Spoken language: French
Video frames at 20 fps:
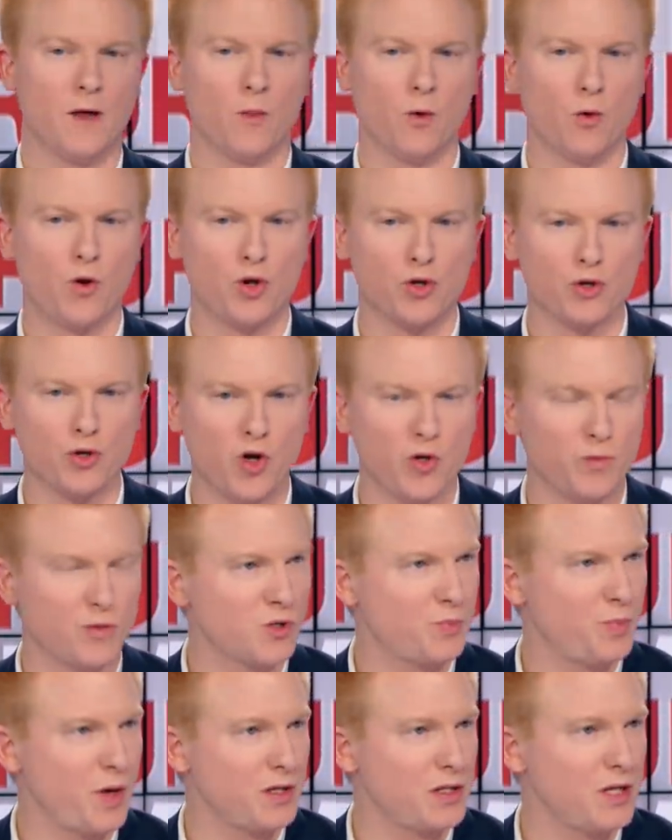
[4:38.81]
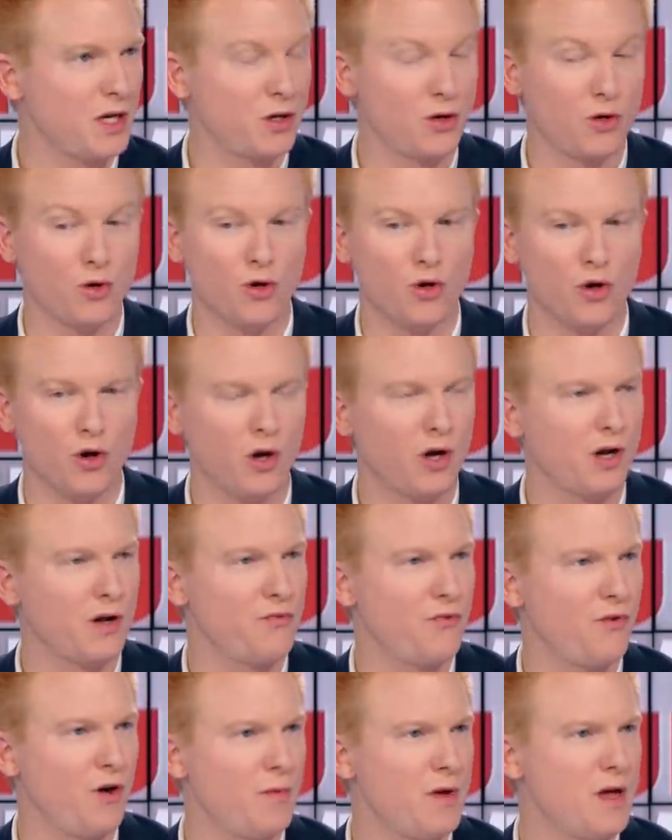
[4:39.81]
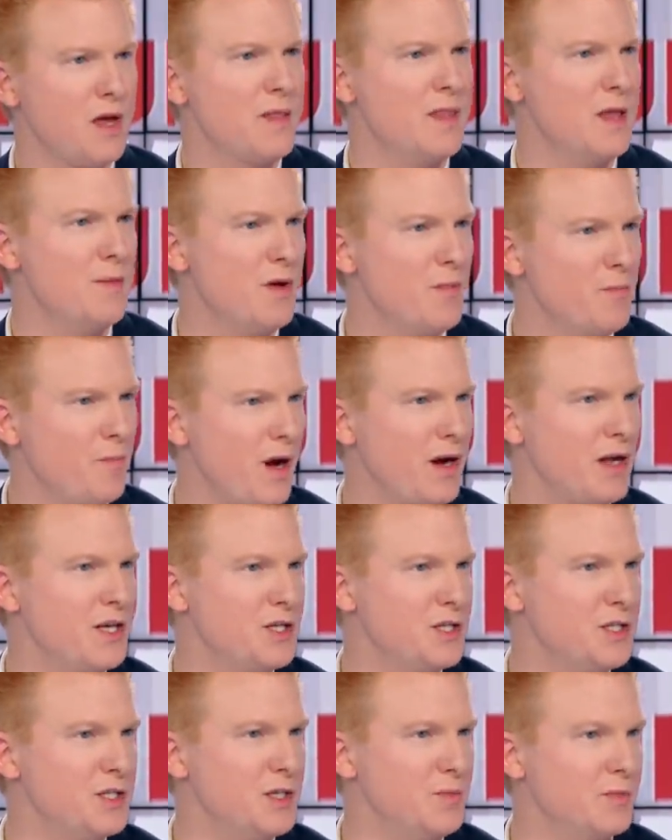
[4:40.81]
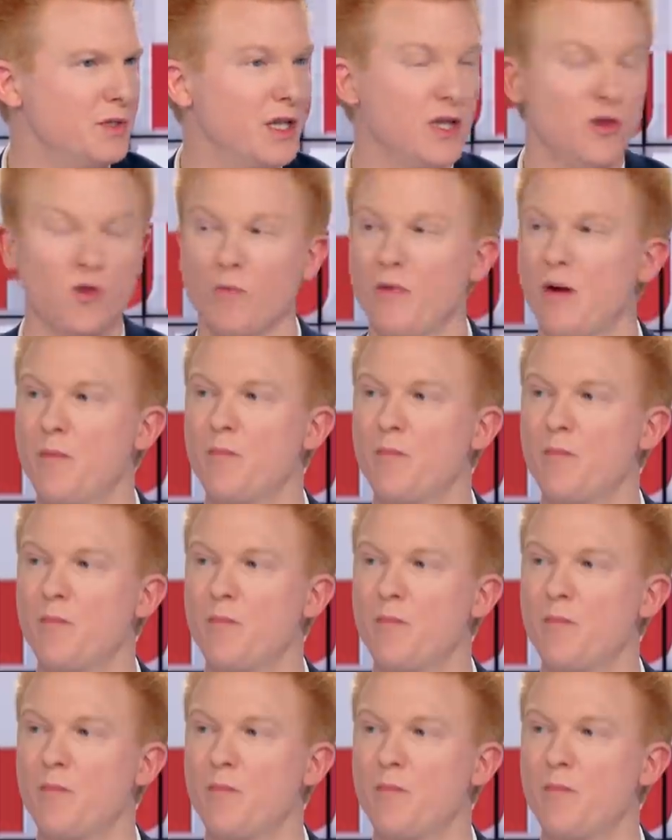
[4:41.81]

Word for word: Donc, je commence par dire que leur réforme n'est même pas légitime, qui n'ont